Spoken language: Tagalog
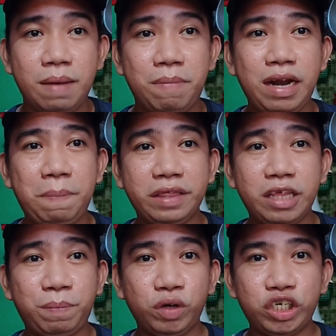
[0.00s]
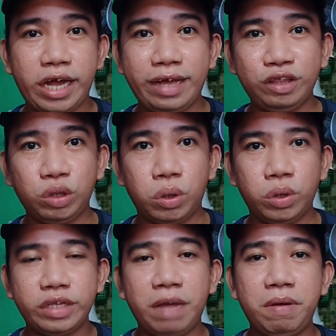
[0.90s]
malapit na
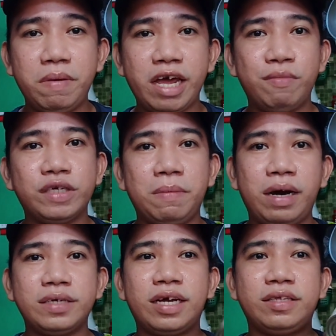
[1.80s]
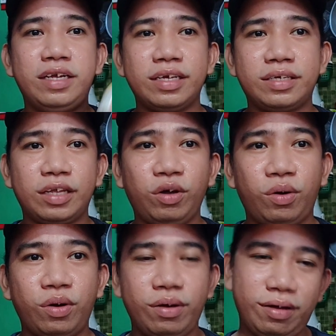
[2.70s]
porsyento na ibibigay mo sa mga sardinas na
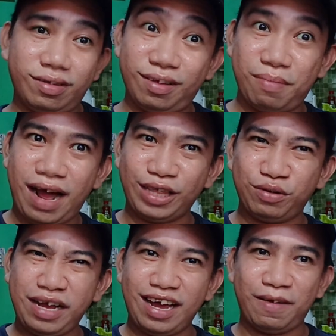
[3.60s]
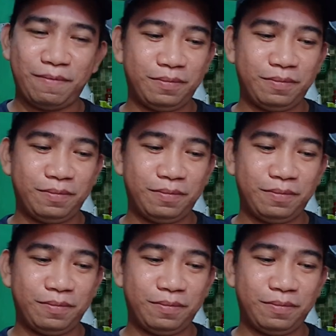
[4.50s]
to diba ito na